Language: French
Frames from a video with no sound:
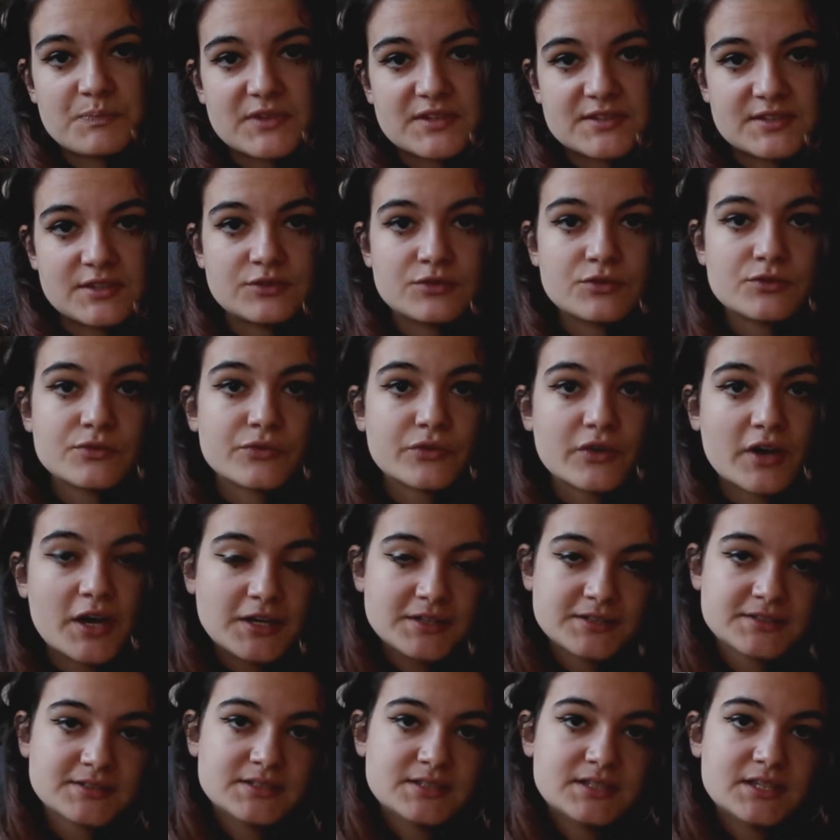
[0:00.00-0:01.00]
C'est une
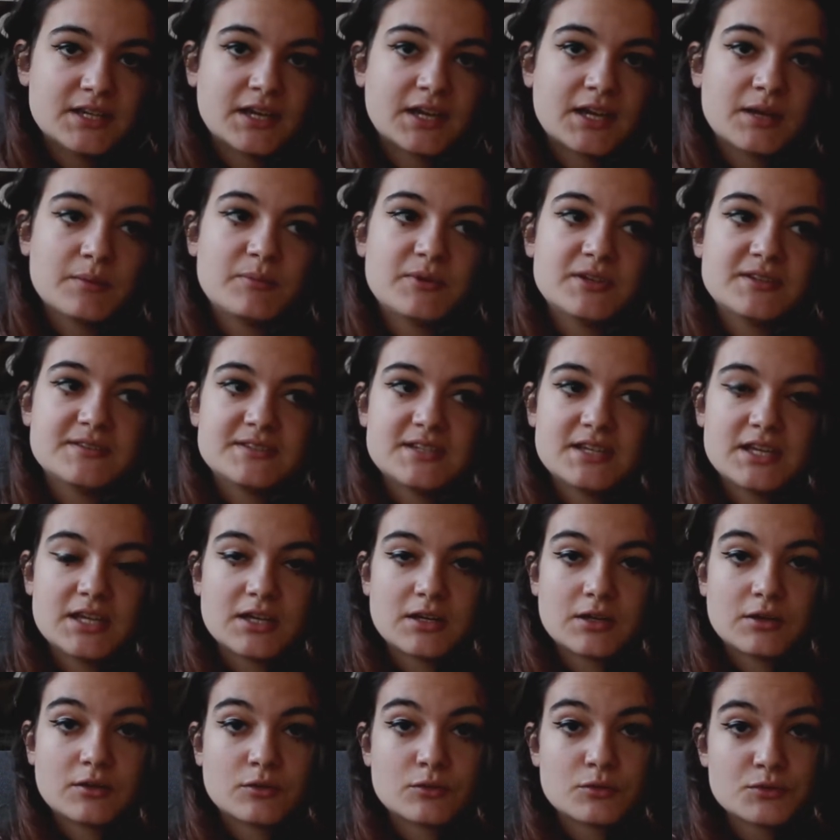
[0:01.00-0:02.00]
phrase qui est
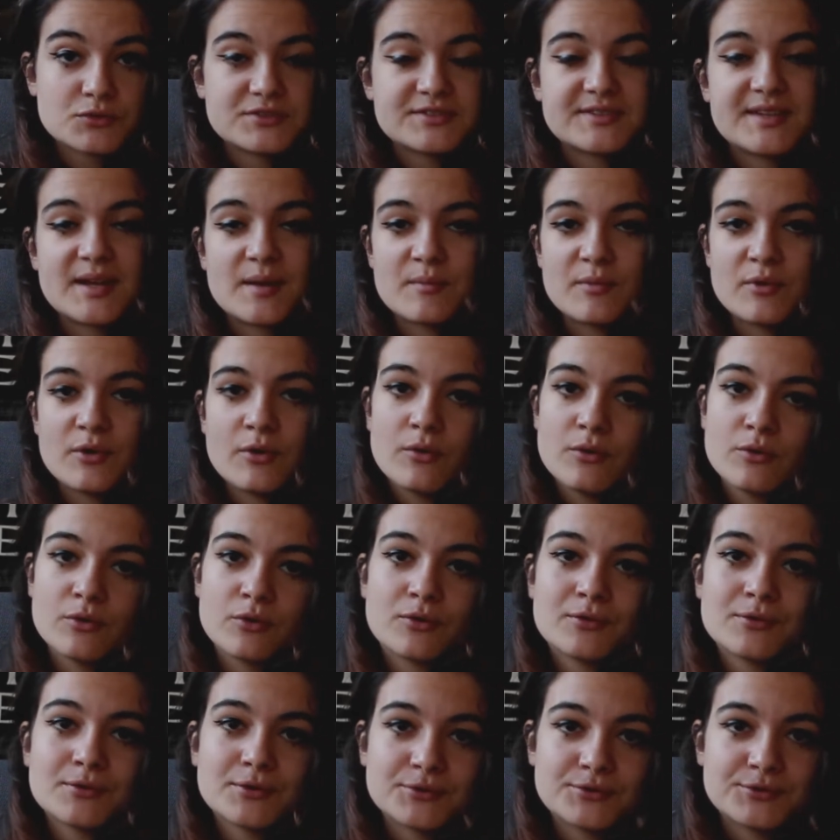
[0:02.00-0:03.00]
répétée constamment au
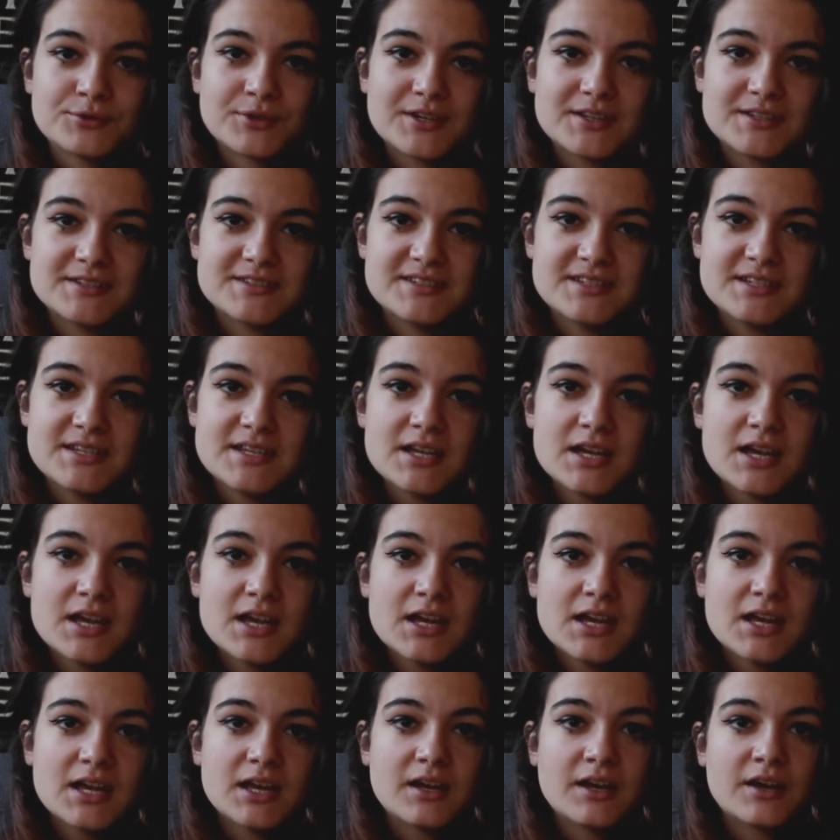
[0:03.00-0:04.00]
cours du récit
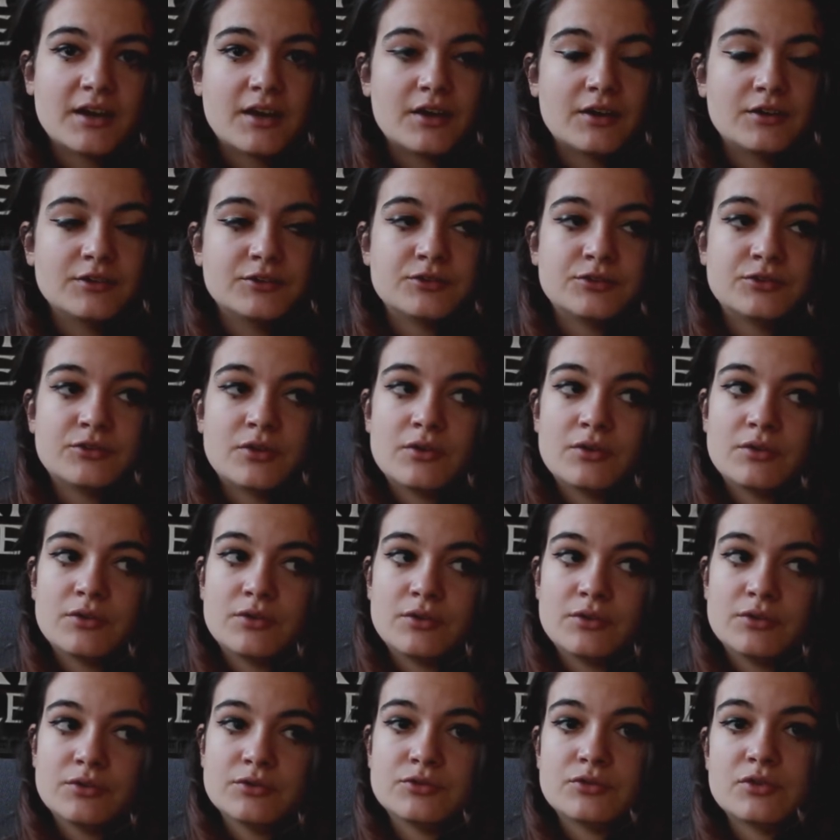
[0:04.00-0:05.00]

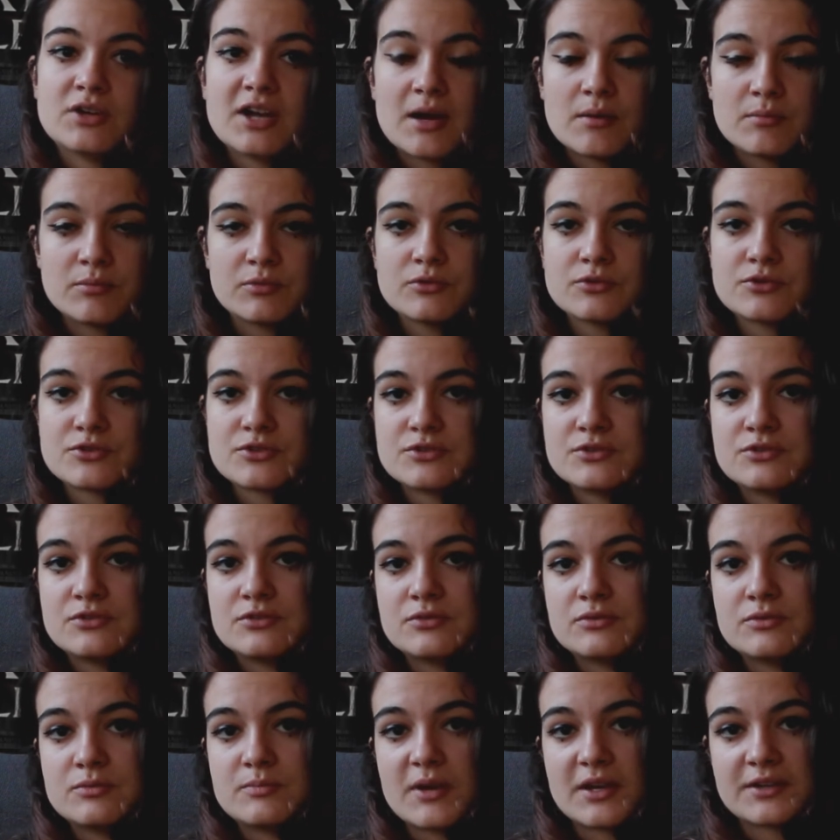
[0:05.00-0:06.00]
euh, de la bouche
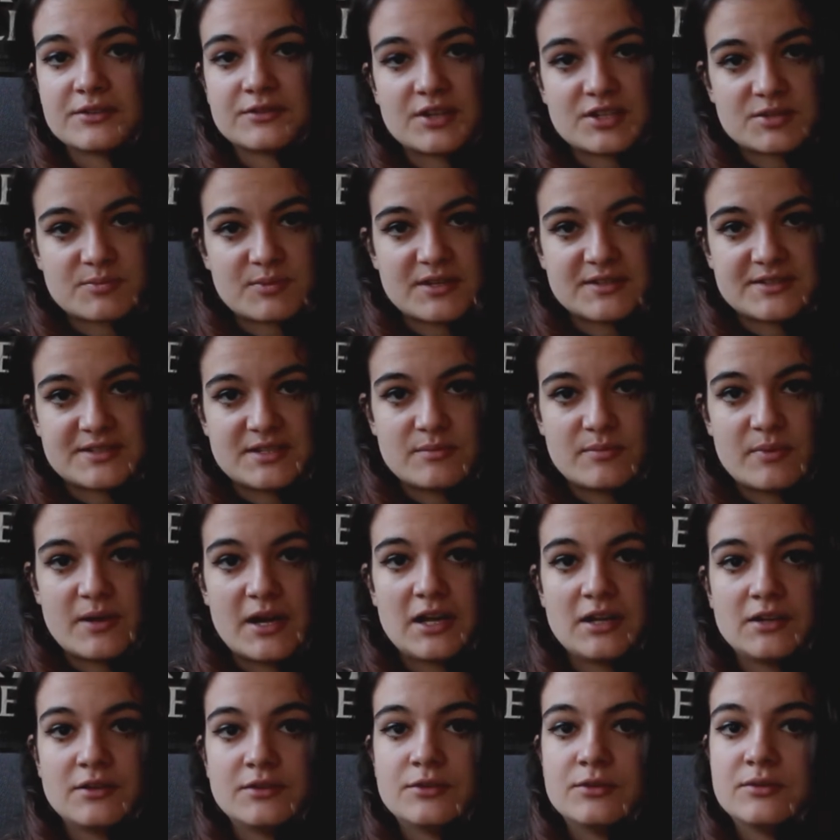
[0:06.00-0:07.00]
du personnage
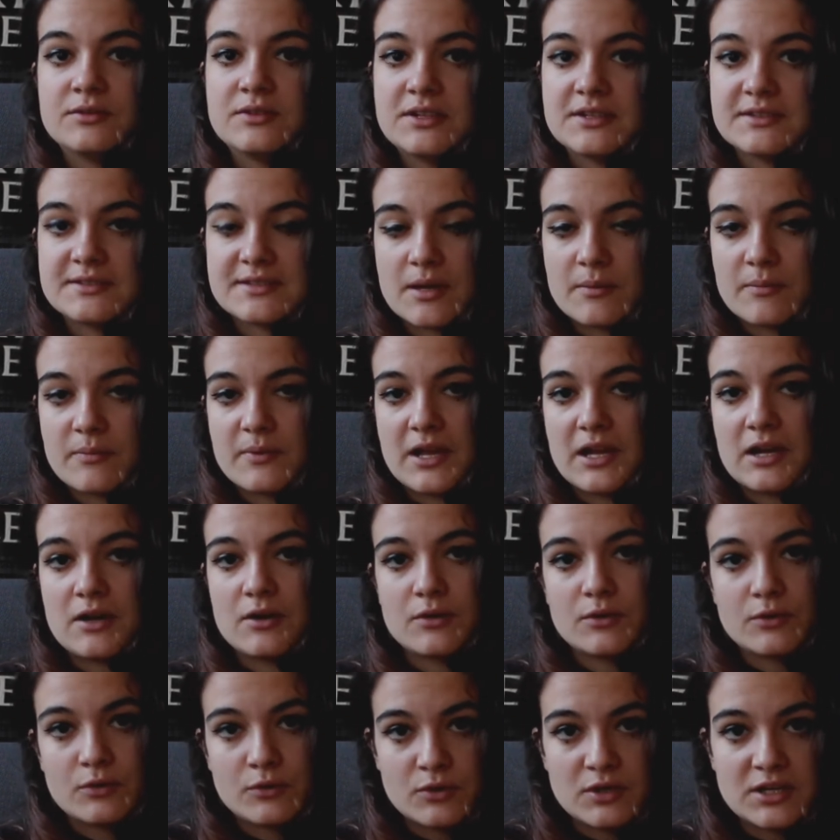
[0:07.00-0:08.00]
principal qui s'appelle
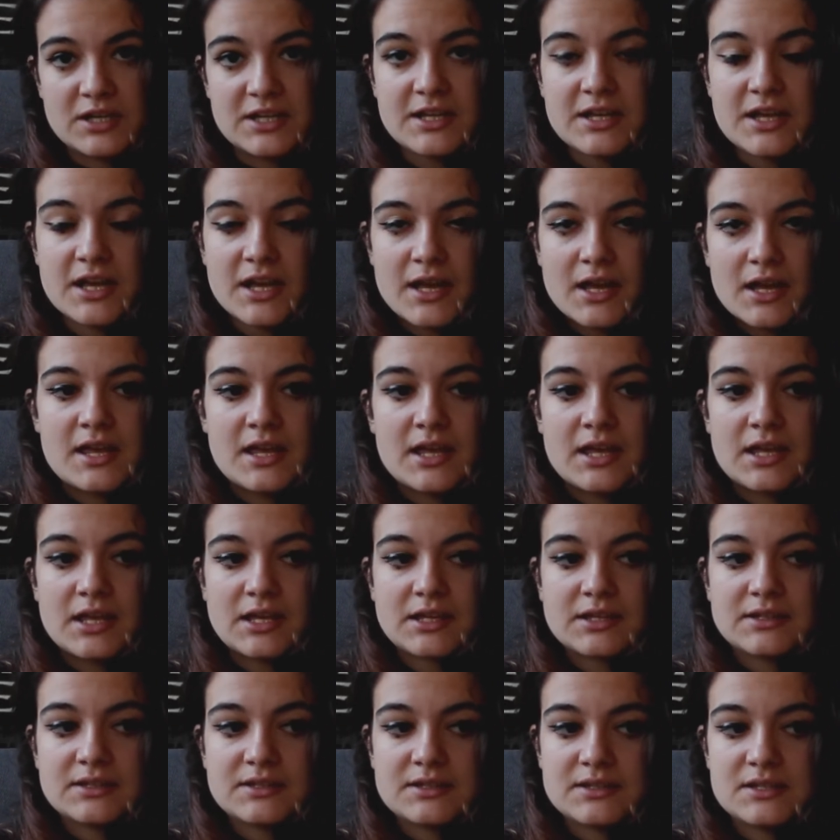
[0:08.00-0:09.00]
Oli
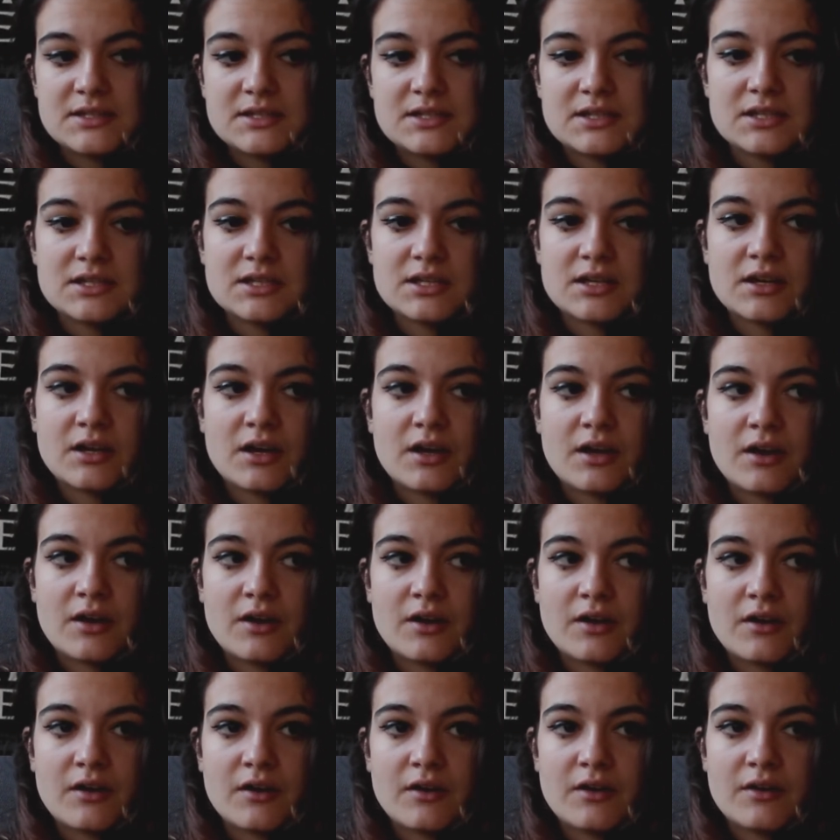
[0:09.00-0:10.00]
et qui
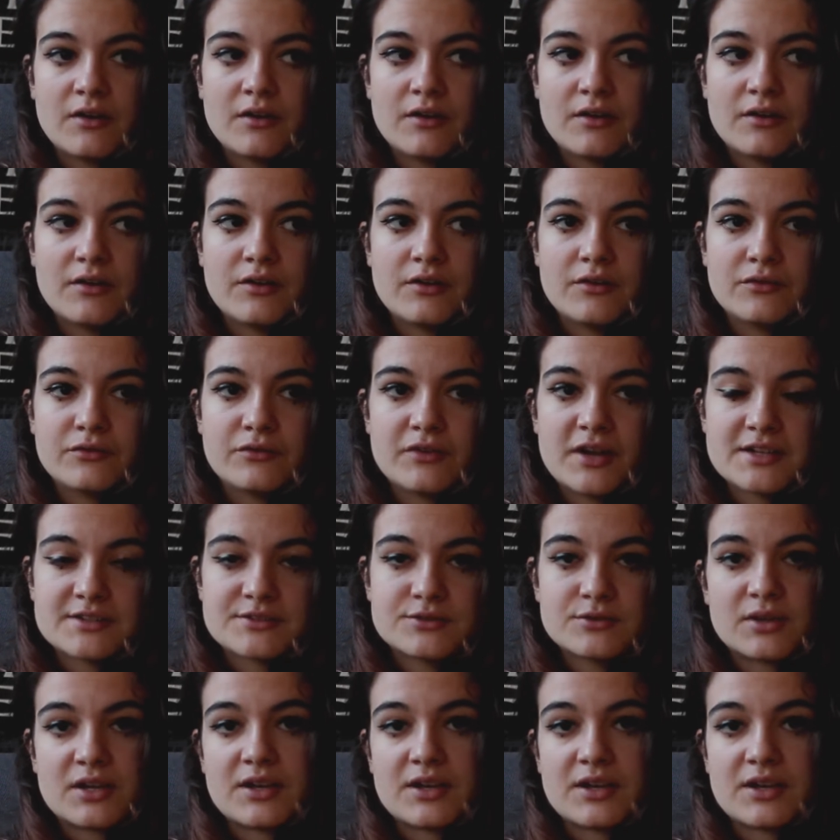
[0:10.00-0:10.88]
euh, va se